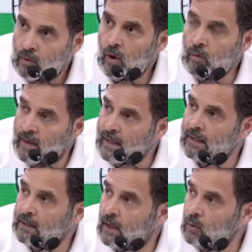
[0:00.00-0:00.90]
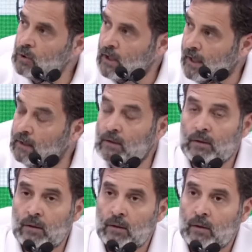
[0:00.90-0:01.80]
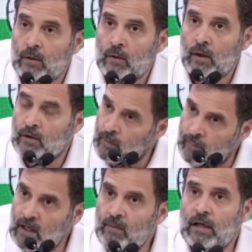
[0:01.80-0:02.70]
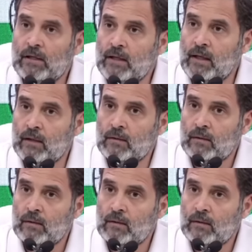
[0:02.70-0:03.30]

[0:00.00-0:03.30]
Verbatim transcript: और मैं कहता हूं शायद इसमें मेरी भी गलती है